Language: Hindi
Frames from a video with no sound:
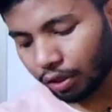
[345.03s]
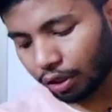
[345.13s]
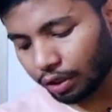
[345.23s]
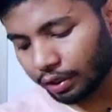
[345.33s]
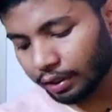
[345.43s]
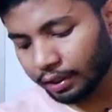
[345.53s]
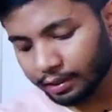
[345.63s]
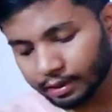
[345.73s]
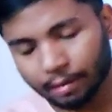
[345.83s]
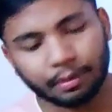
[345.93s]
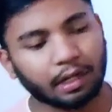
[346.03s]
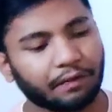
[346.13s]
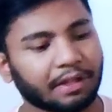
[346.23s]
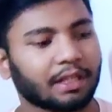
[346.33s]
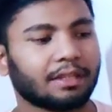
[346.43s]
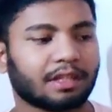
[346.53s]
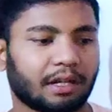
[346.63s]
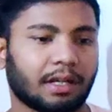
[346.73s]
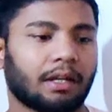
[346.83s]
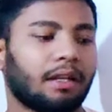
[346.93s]
और सब डिविजन
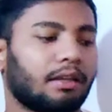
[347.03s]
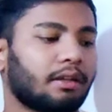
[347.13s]
जर्नल